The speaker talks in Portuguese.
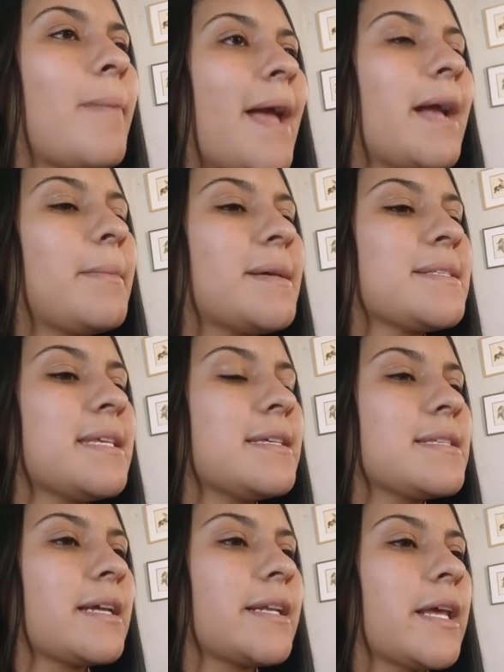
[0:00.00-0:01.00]
Pega a
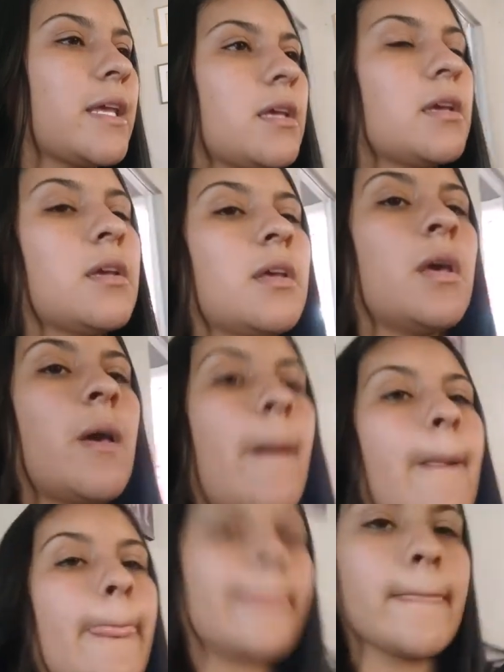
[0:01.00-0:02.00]
massinha e sai daí.
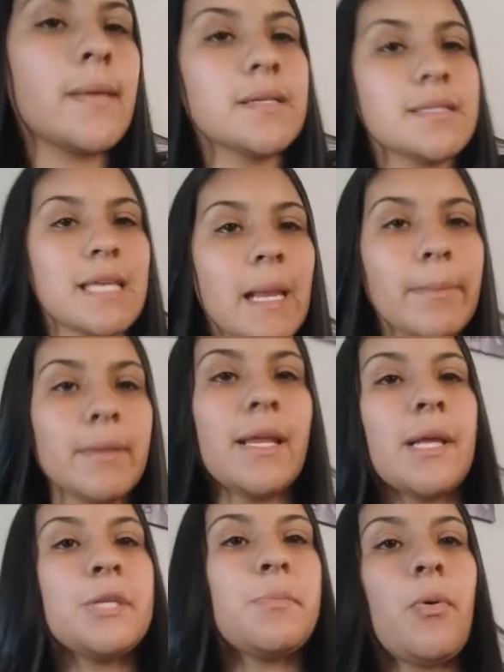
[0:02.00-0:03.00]
Sempre
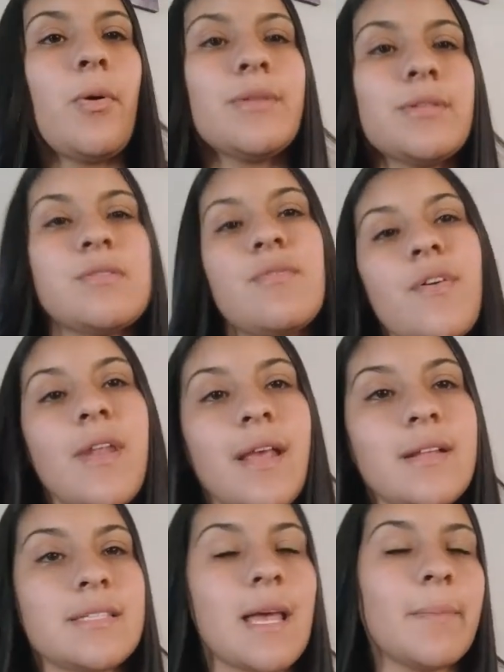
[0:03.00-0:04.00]
tem, tipo, coisas
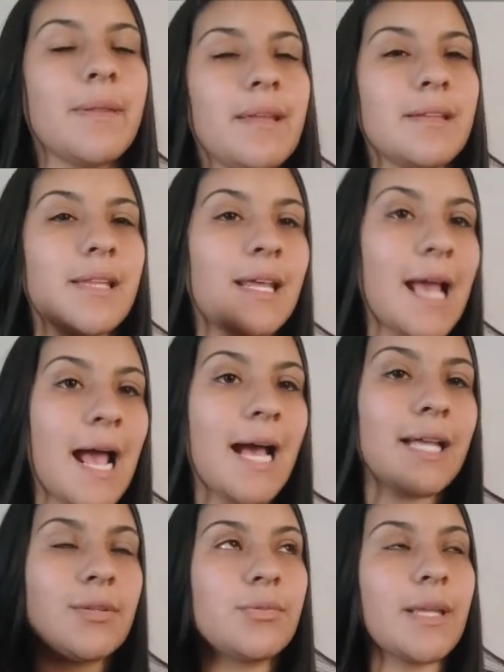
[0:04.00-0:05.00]
diferentes, sabe? Tem
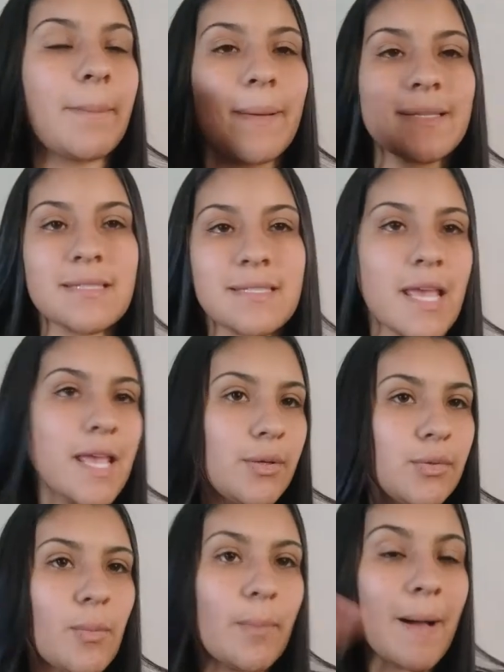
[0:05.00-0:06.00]
teatro, tem
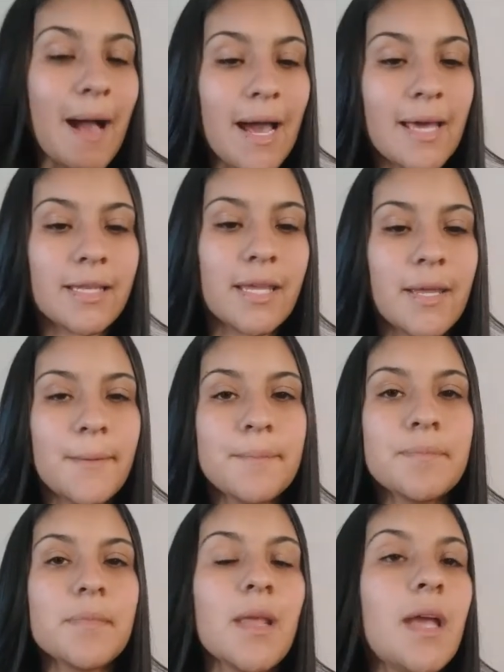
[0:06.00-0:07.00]
passeio no parque,
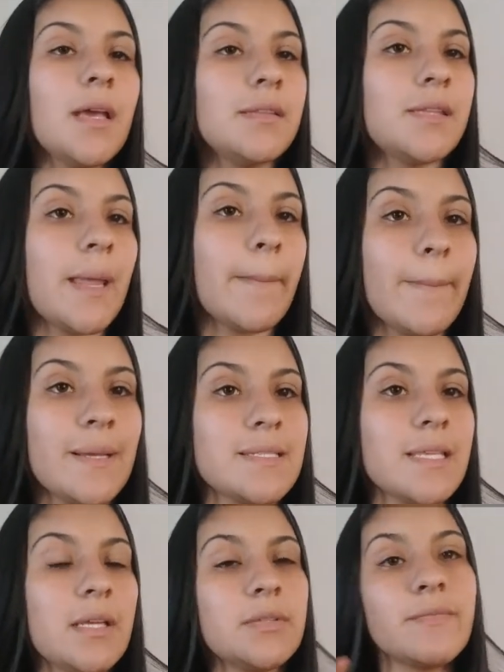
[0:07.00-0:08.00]
tem
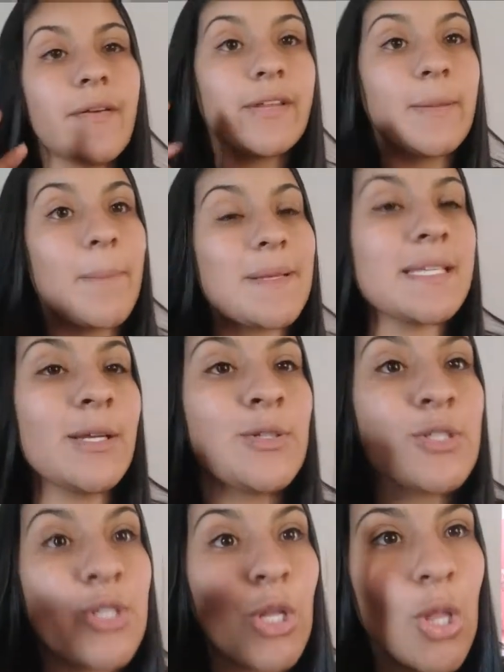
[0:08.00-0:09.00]
passeio, vai ter passeio
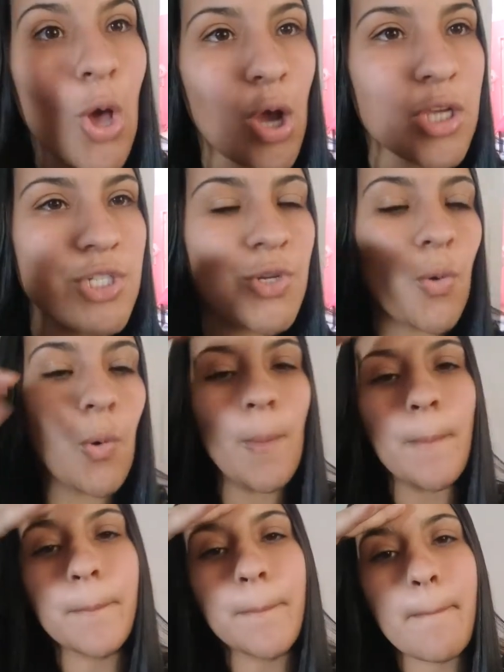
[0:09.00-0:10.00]
no zoológico.
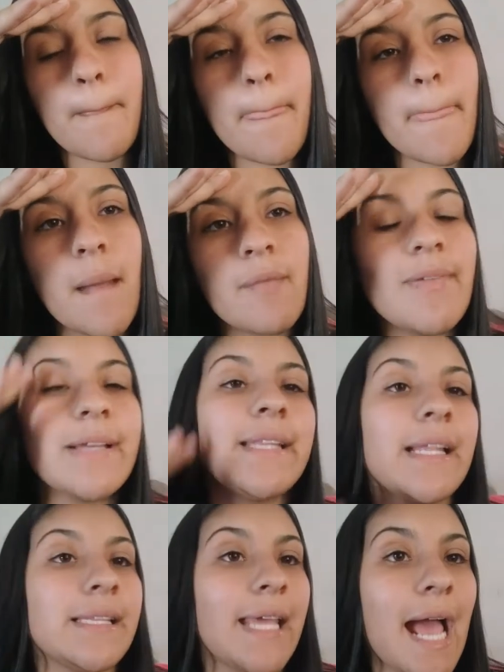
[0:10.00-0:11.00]
Vai
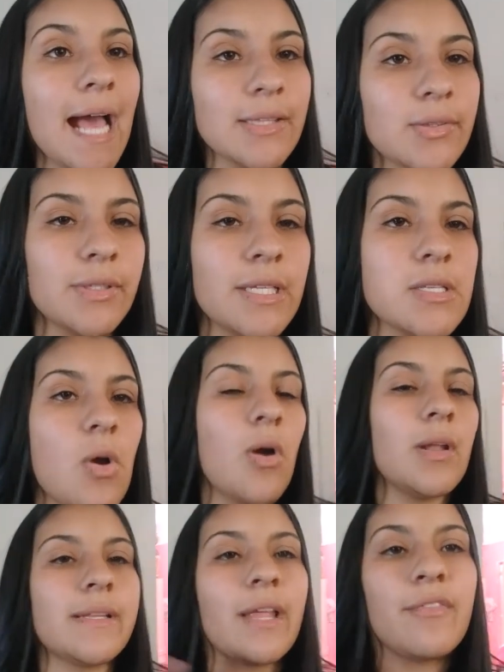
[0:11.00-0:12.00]
ter teatro na
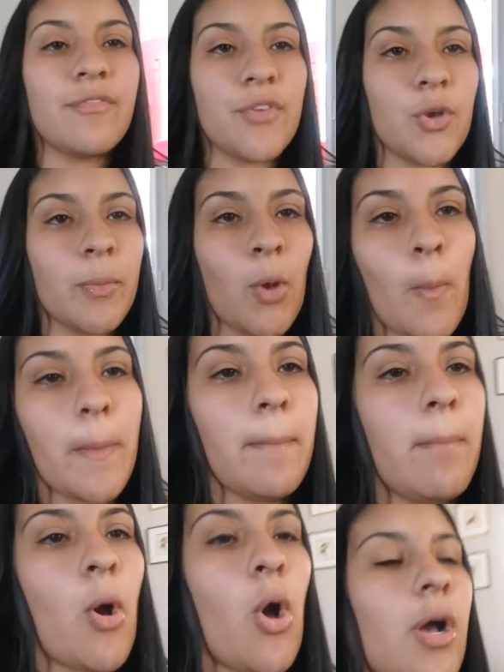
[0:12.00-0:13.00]
escola, tem filme com
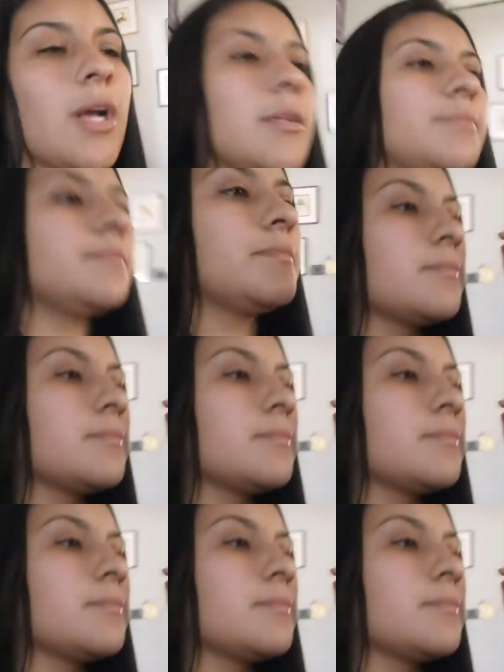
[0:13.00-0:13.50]
pipoca.